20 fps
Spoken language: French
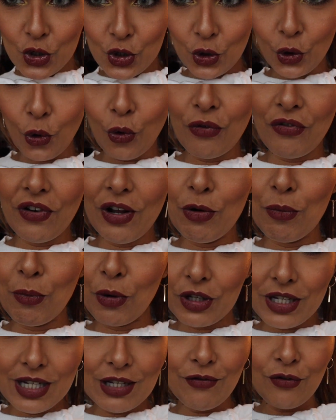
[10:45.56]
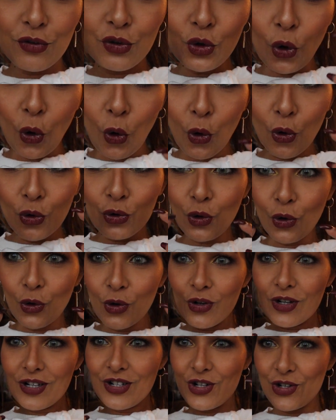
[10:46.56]
J'ai trouvé le motif trop
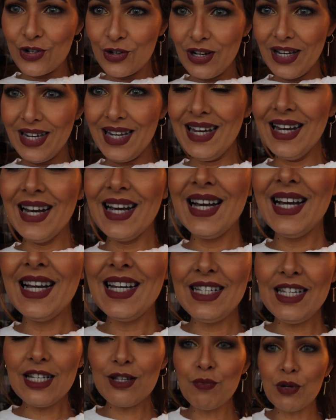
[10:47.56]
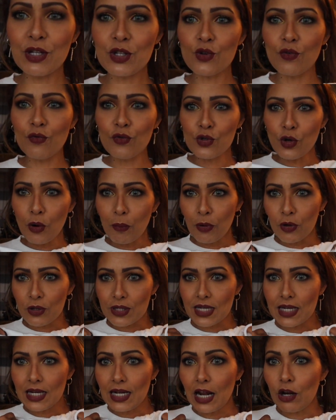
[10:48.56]
trop joli. Dites-moi ce que vous en
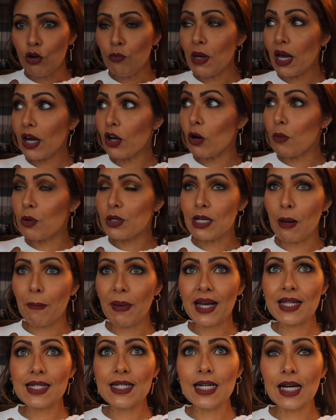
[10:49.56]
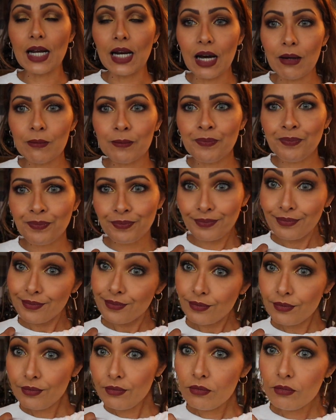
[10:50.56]
pensez. La lumière commence à partir là.
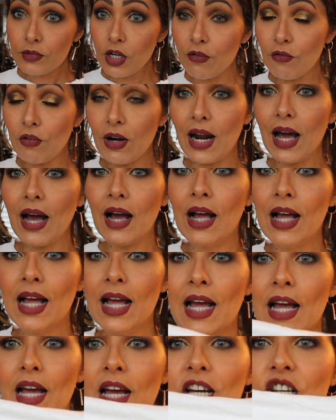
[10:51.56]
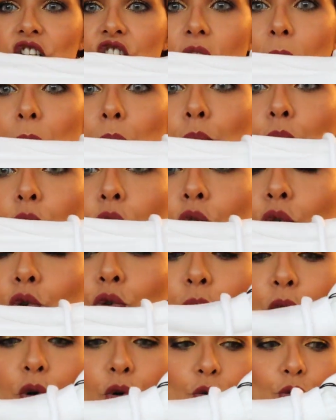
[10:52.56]
Voilà. J'aime
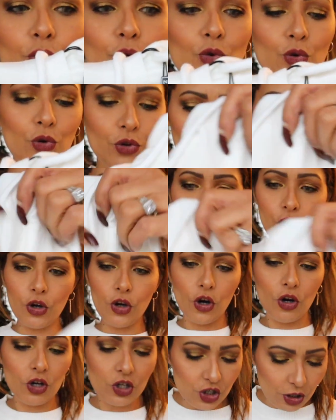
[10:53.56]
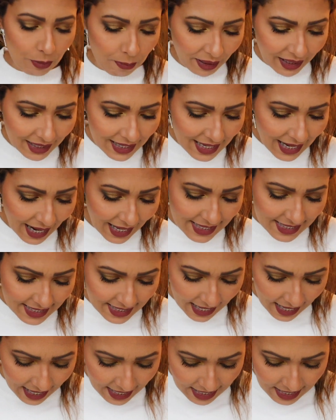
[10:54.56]
beaucoup beaucoup. Donc euh, j'ai pris la
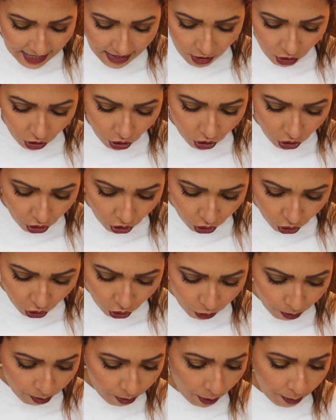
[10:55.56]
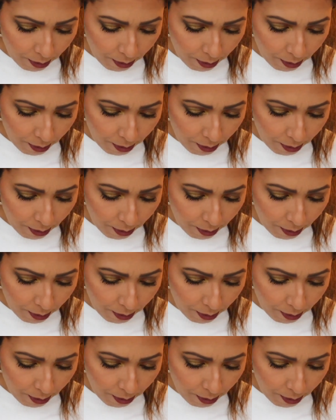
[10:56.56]
taille... Euh,